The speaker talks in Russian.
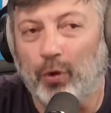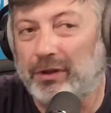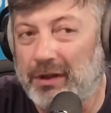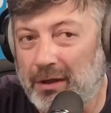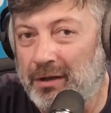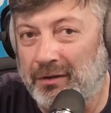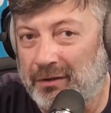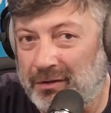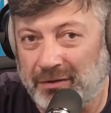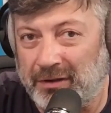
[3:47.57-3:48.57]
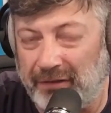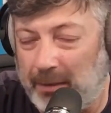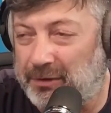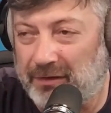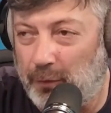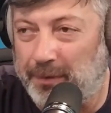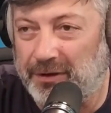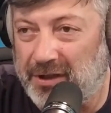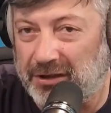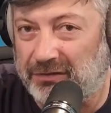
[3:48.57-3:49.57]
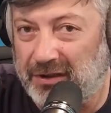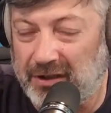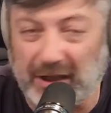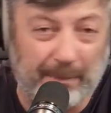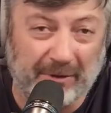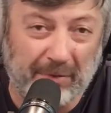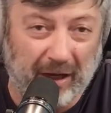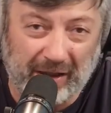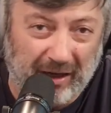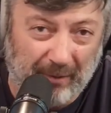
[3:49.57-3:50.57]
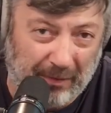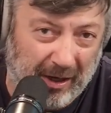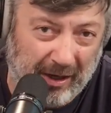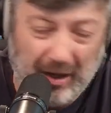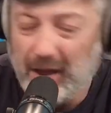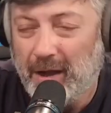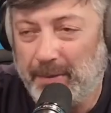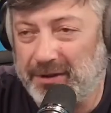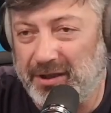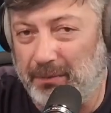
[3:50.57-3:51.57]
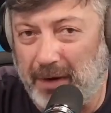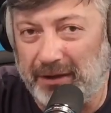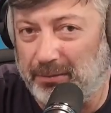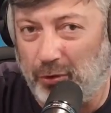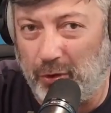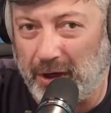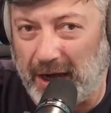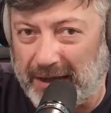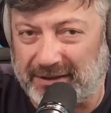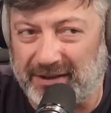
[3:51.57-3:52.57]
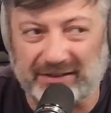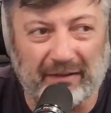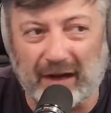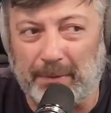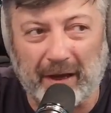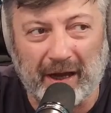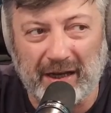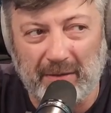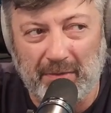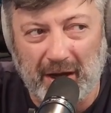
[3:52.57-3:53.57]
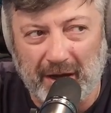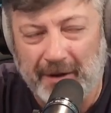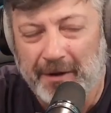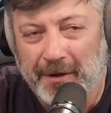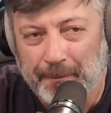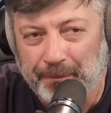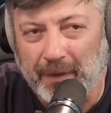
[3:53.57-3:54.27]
Вот, и э, за время своего президентства и на этапе избирательной кампании президент Байден много раз, на словах, по крайней мере,